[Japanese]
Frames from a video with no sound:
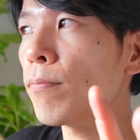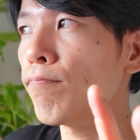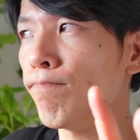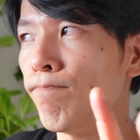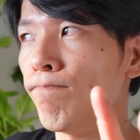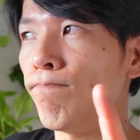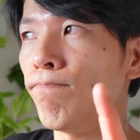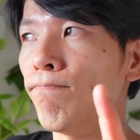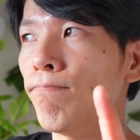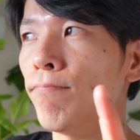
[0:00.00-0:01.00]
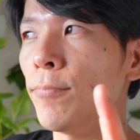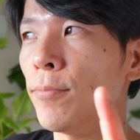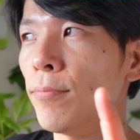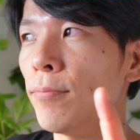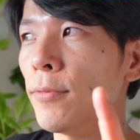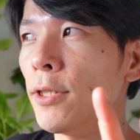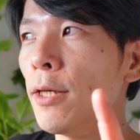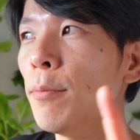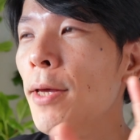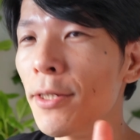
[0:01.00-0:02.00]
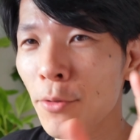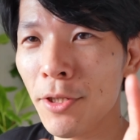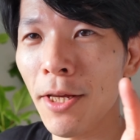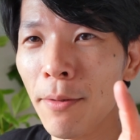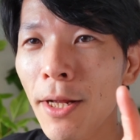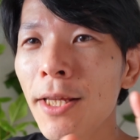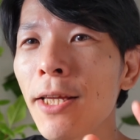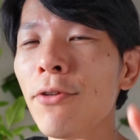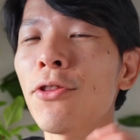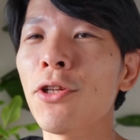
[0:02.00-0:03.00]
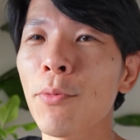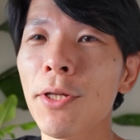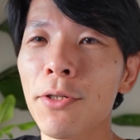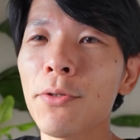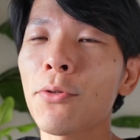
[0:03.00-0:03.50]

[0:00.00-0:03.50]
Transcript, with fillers: うーん、いや、イメージとして、なりきるっていうのもいいですよ。